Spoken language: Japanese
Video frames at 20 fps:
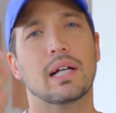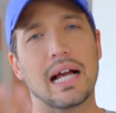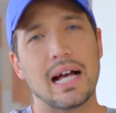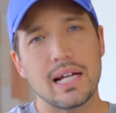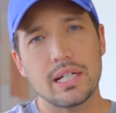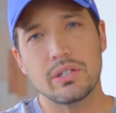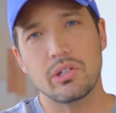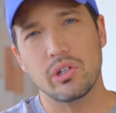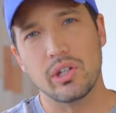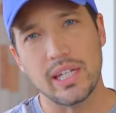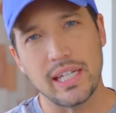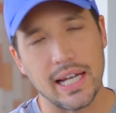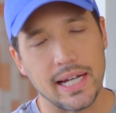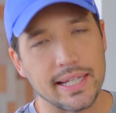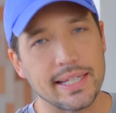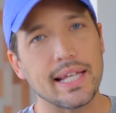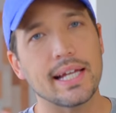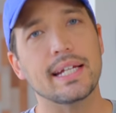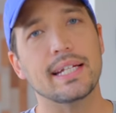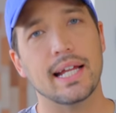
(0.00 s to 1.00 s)
歌手にな
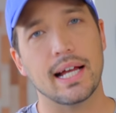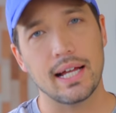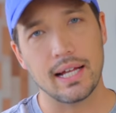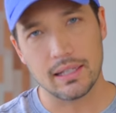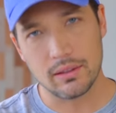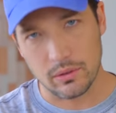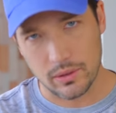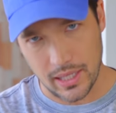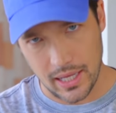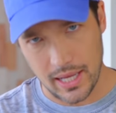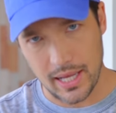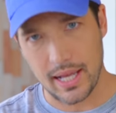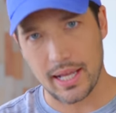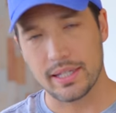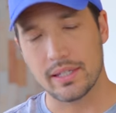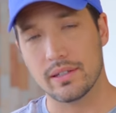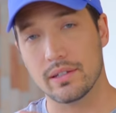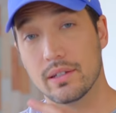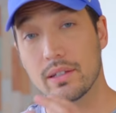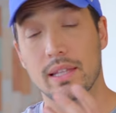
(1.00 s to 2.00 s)
りたいなと
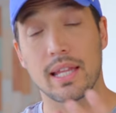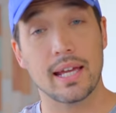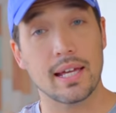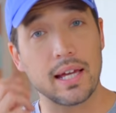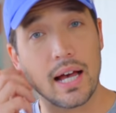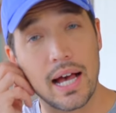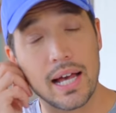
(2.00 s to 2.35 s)
か、ね、